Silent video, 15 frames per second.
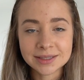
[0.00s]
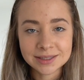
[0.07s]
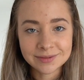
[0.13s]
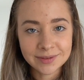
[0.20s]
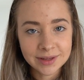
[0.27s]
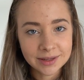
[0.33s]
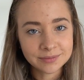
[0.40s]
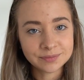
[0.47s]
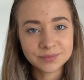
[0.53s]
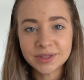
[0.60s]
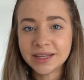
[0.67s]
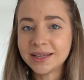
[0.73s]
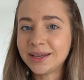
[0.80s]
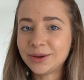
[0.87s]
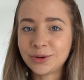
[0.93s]
deswegen
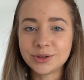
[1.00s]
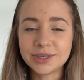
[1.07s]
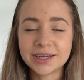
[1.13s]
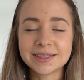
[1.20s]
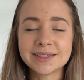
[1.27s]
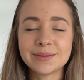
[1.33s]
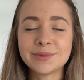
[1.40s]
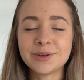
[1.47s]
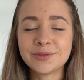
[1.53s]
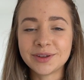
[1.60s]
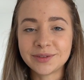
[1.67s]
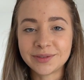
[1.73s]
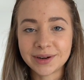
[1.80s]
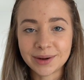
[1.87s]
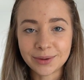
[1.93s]
ihr könnt die Rezepte auf
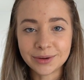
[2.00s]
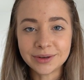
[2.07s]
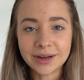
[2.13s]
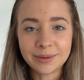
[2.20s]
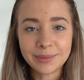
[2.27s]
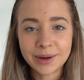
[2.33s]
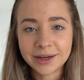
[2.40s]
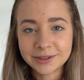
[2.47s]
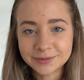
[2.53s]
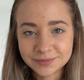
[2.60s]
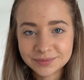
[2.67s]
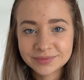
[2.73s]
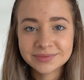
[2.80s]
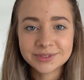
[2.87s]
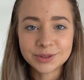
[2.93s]
jeden Fall auch
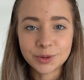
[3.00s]
nachmachen.